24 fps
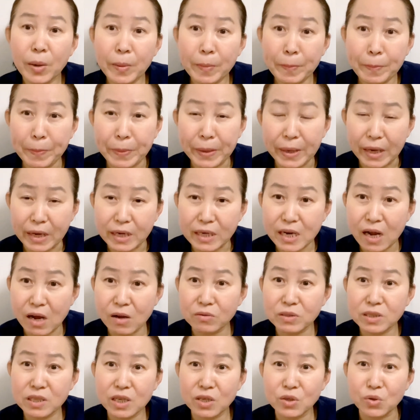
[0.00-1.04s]
别
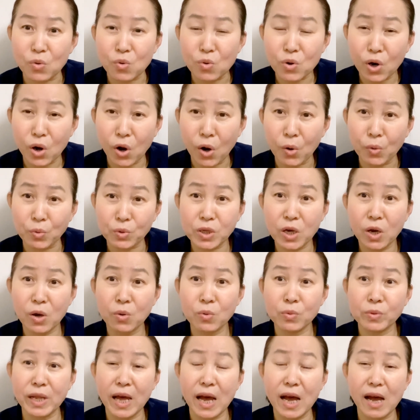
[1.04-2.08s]
让这种口
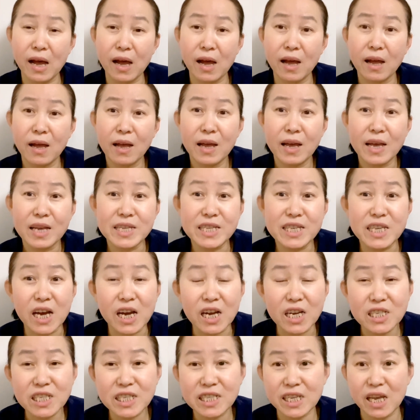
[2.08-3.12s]
臭呢
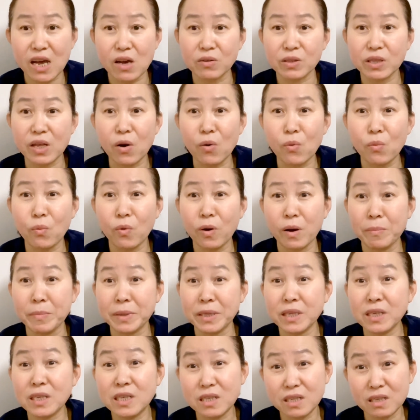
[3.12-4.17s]
影响到我们
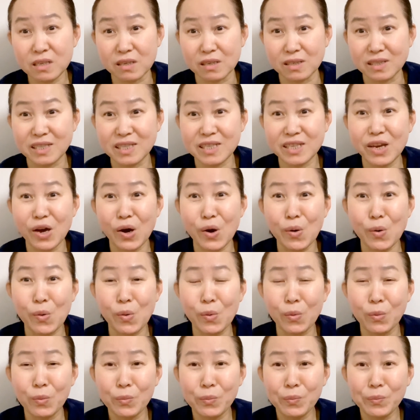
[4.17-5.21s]
的社交。
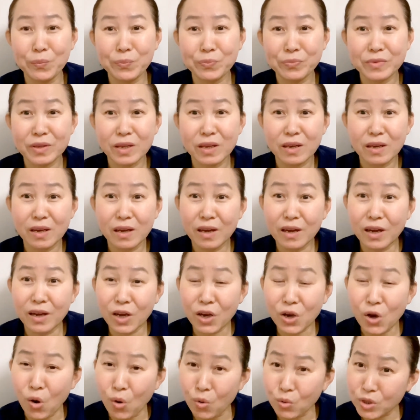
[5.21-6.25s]

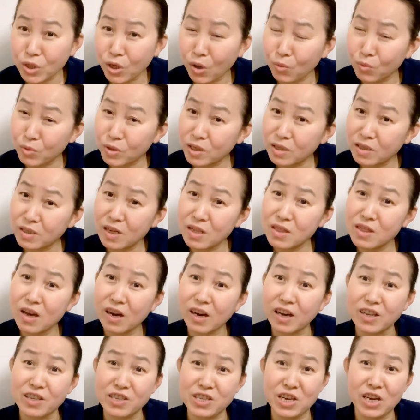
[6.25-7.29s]
口臭是真的
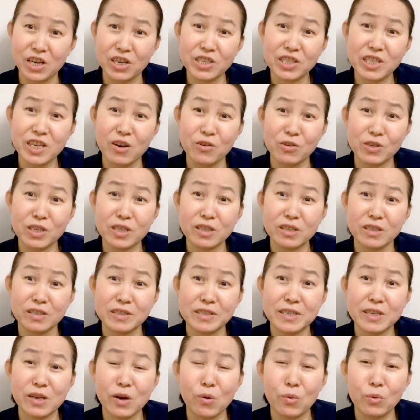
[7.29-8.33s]
很影响社
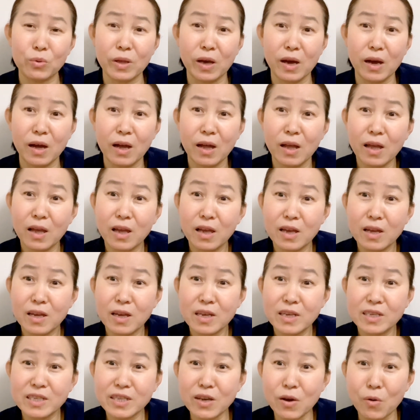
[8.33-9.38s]
交的。
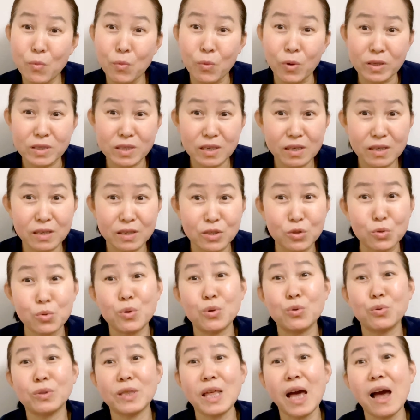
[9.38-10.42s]
像我这个岁
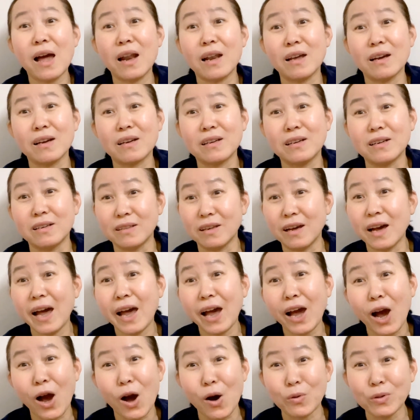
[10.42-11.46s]
数大了，可能还
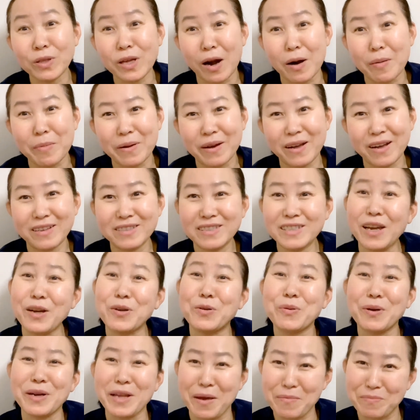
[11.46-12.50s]
好点儿吧。再
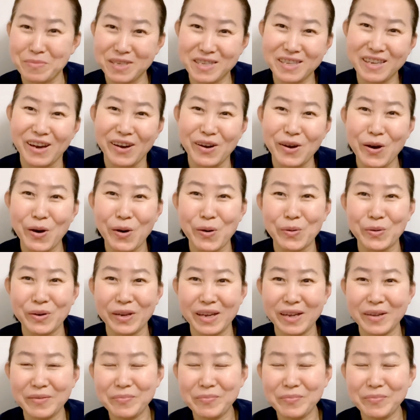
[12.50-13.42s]
说脸皮也厚了。